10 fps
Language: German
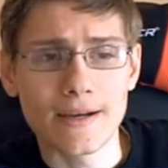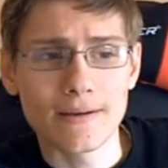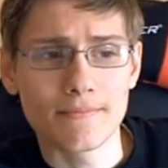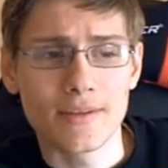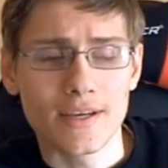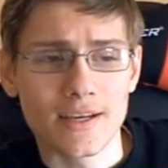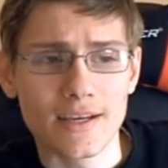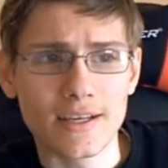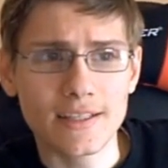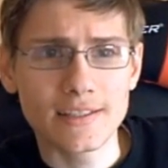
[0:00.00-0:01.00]
ähm,
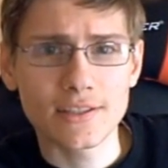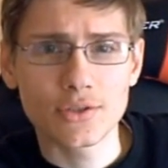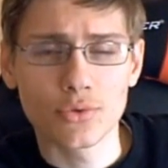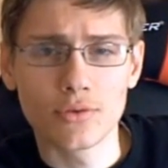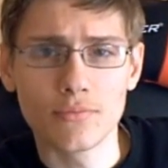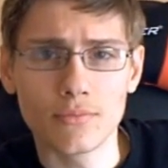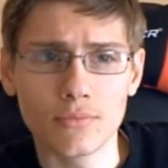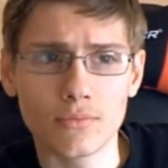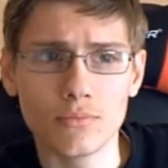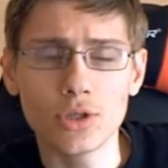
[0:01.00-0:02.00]
ist es so ein
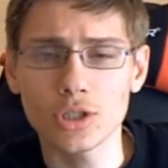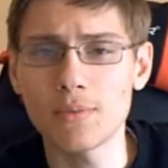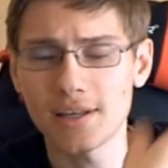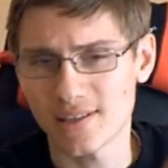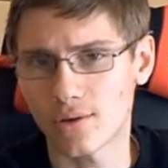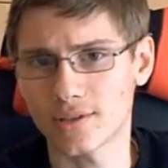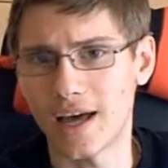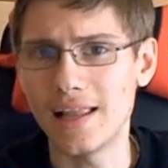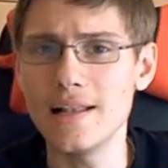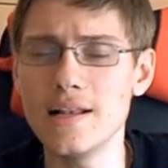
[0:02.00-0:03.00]
Mischmaß aus
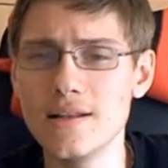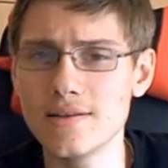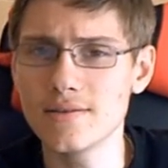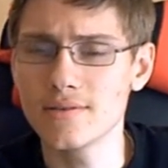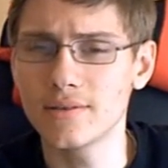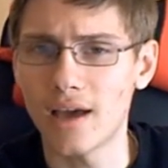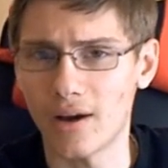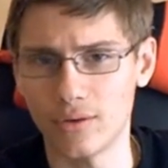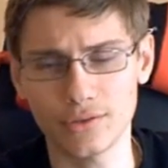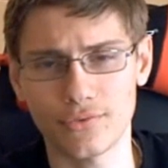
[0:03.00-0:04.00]
allen
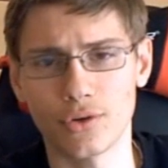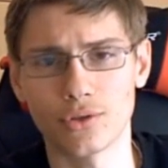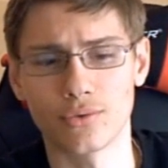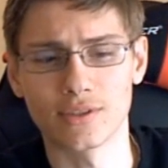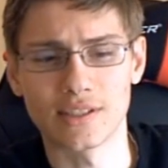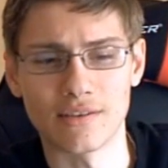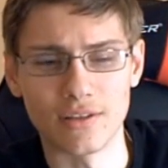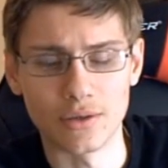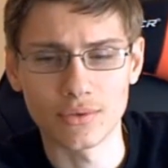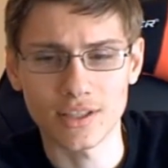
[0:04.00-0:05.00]

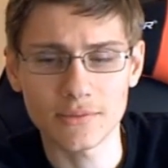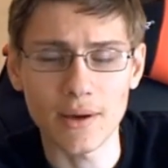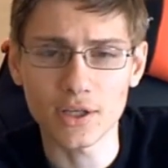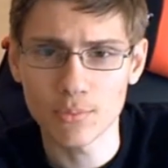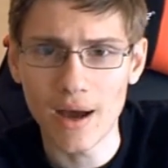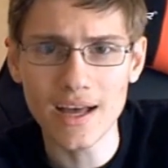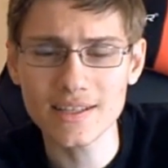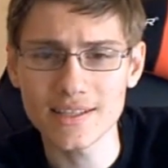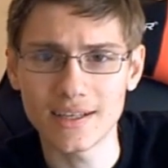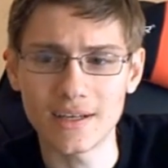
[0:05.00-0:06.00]
Herausforderungsleveln und das macht
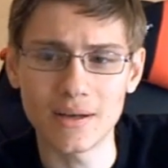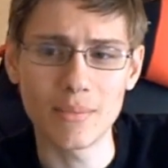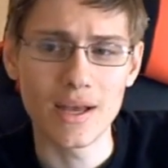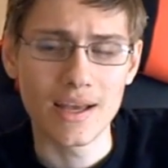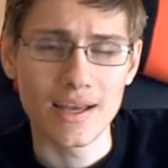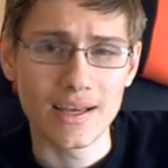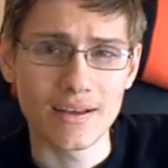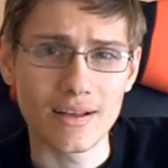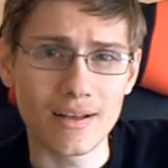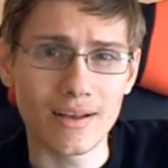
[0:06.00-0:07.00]
Spaß. Ähm,
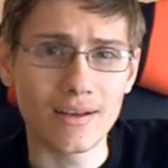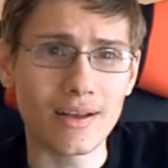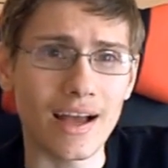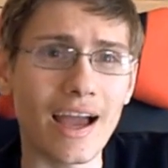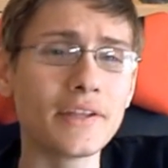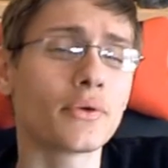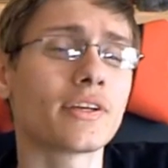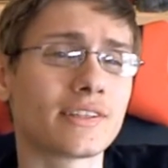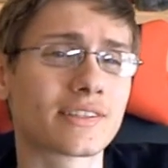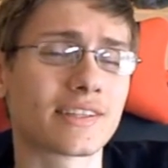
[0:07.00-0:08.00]

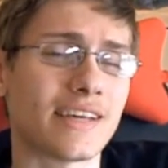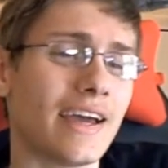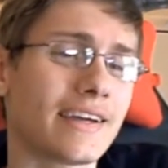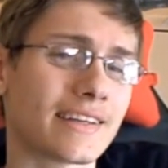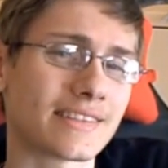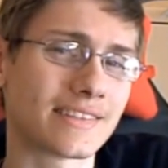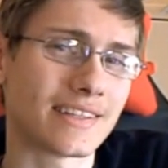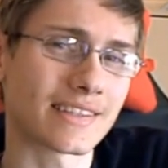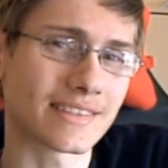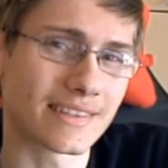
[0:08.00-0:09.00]
eindeutig ist gezeigt,
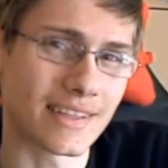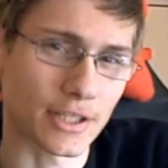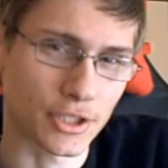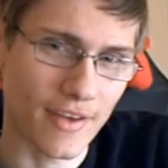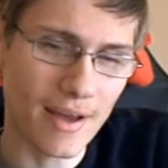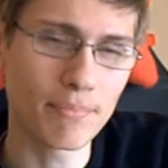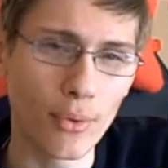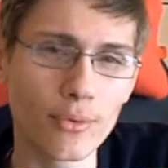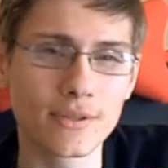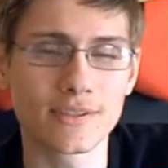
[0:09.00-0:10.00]
dass, dass der
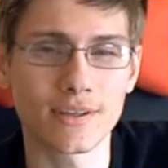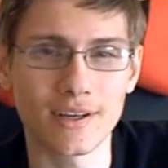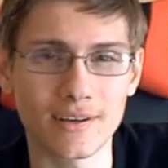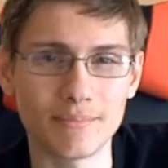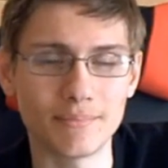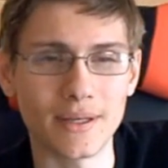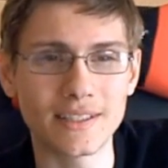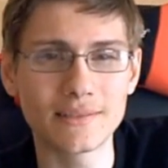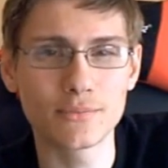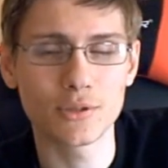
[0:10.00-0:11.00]
Schwerpunkt ähm, bei
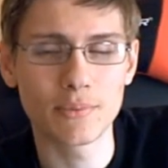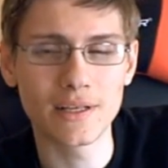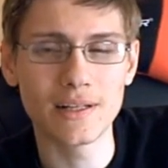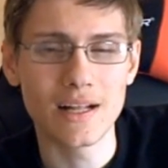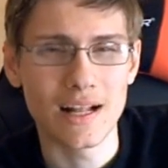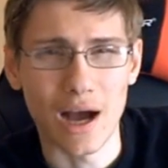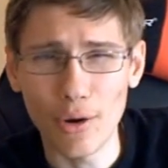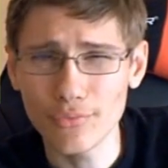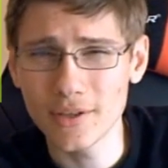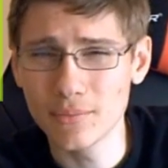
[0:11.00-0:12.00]
diesem Spiel
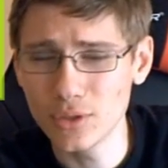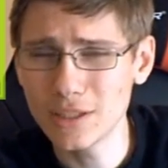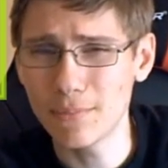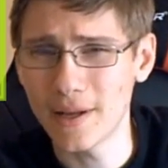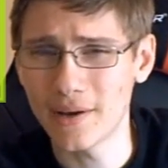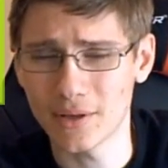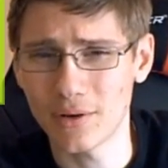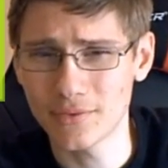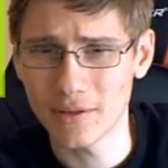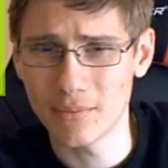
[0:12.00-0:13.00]
auf dem Multiplayer und
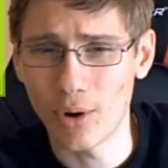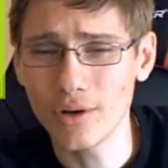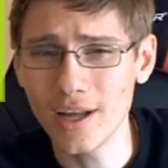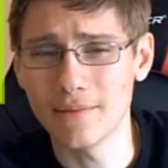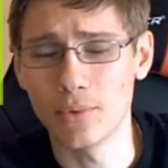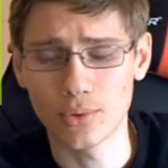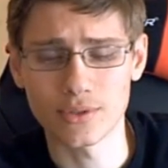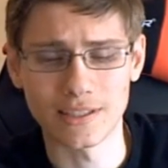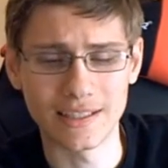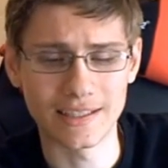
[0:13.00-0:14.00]
auf dem
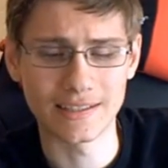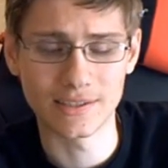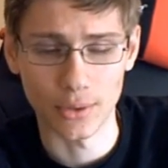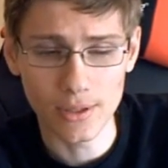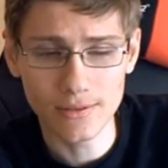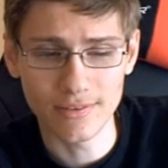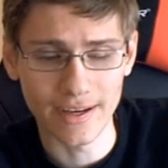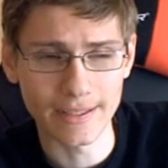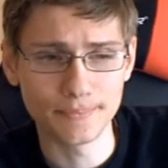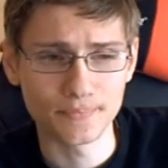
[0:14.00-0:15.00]
Online-Modus liegen soll,
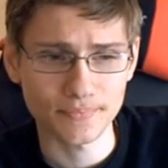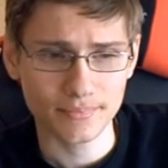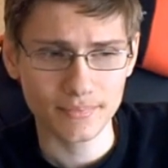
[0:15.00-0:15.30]
weil